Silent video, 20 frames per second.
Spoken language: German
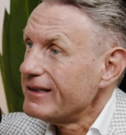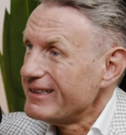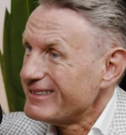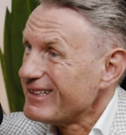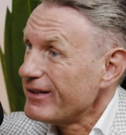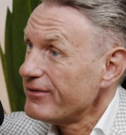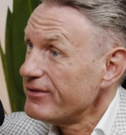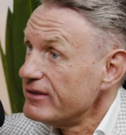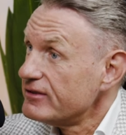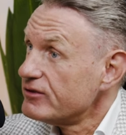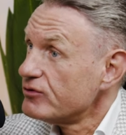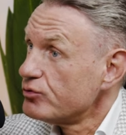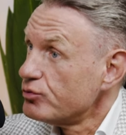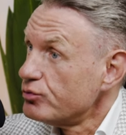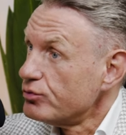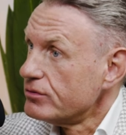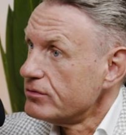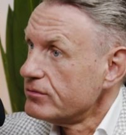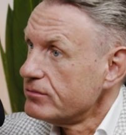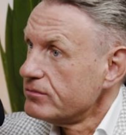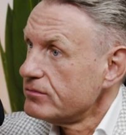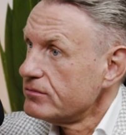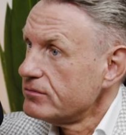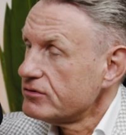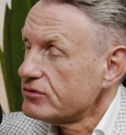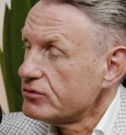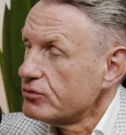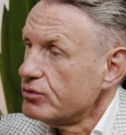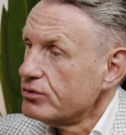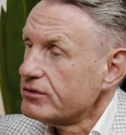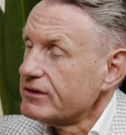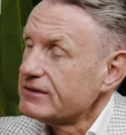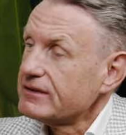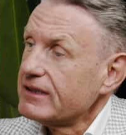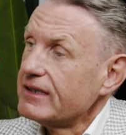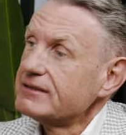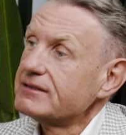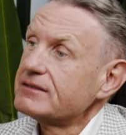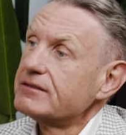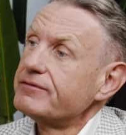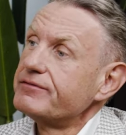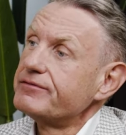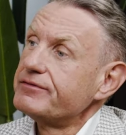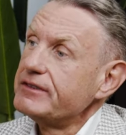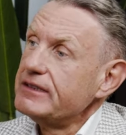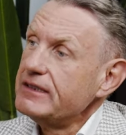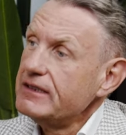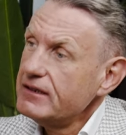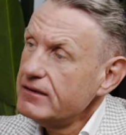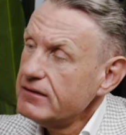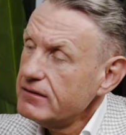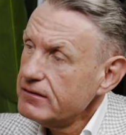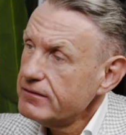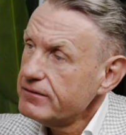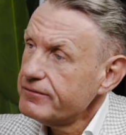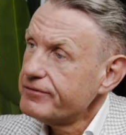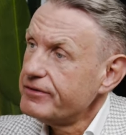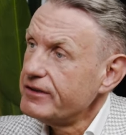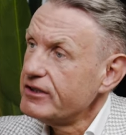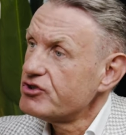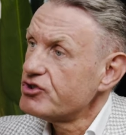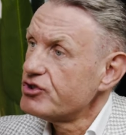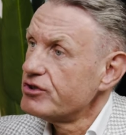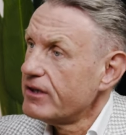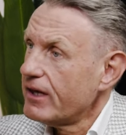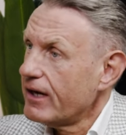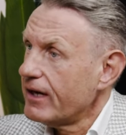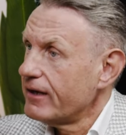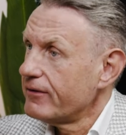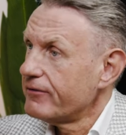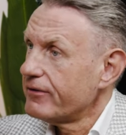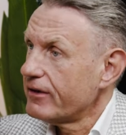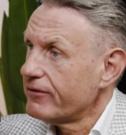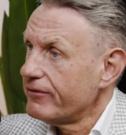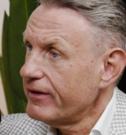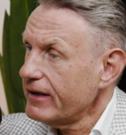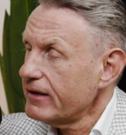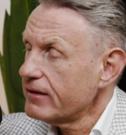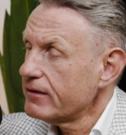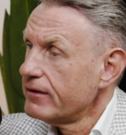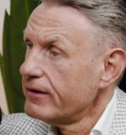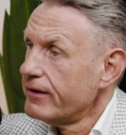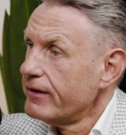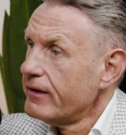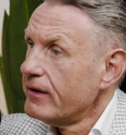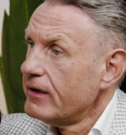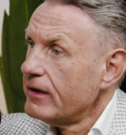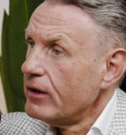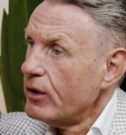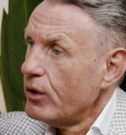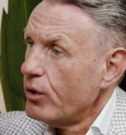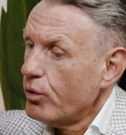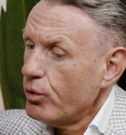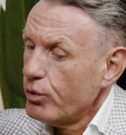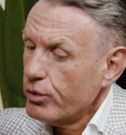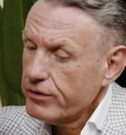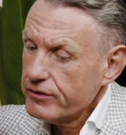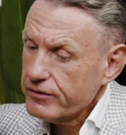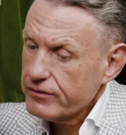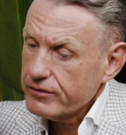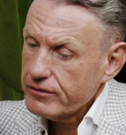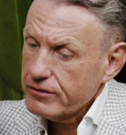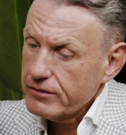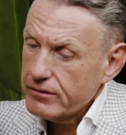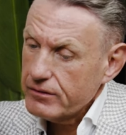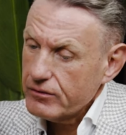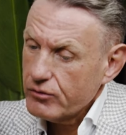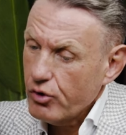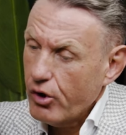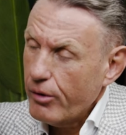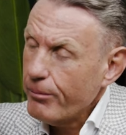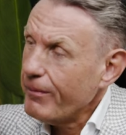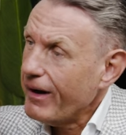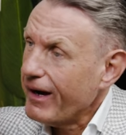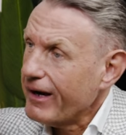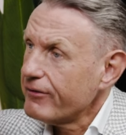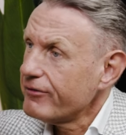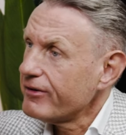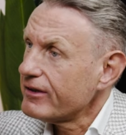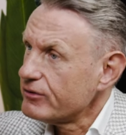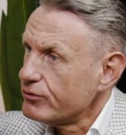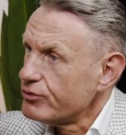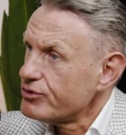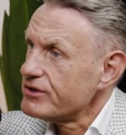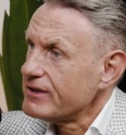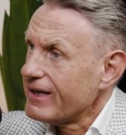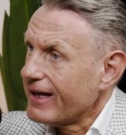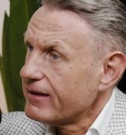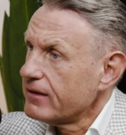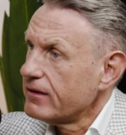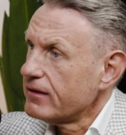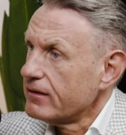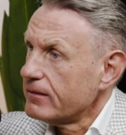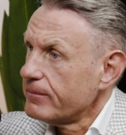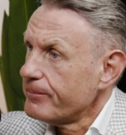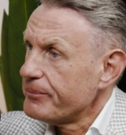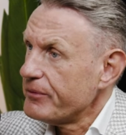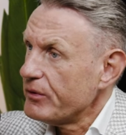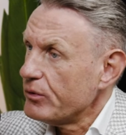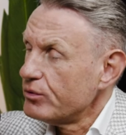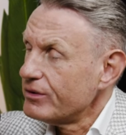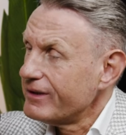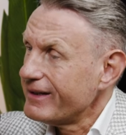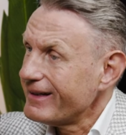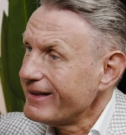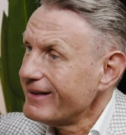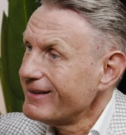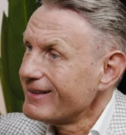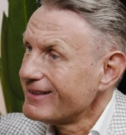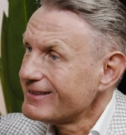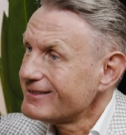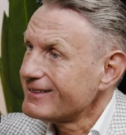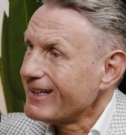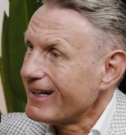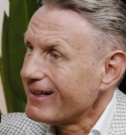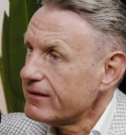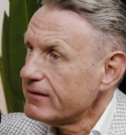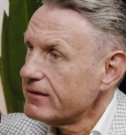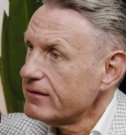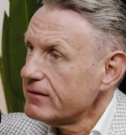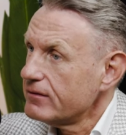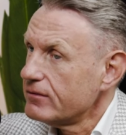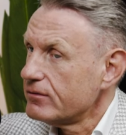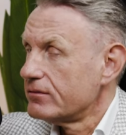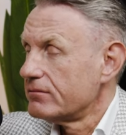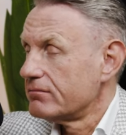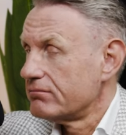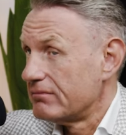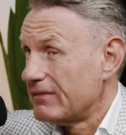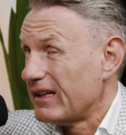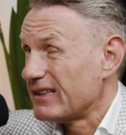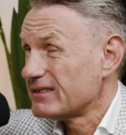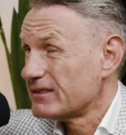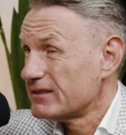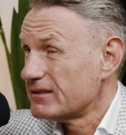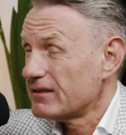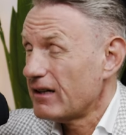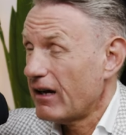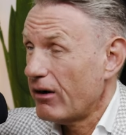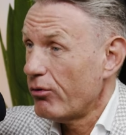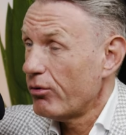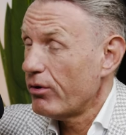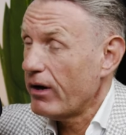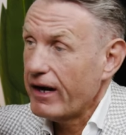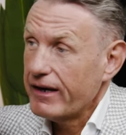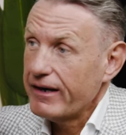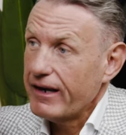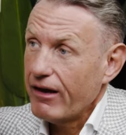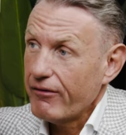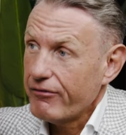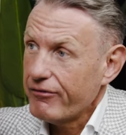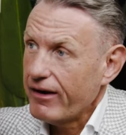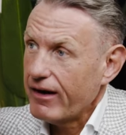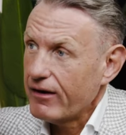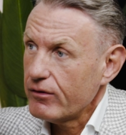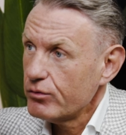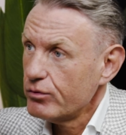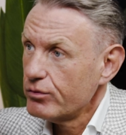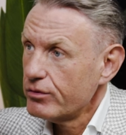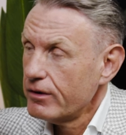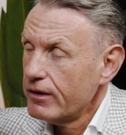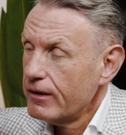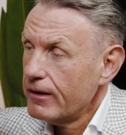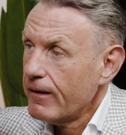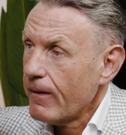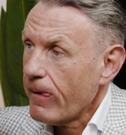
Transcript: ist ja viel zu tun. So, und das heißt, viele flitschen da einfach weg und kommen einfach durcheinander und kriegen das dann, und das ist auch eine Erfahrung,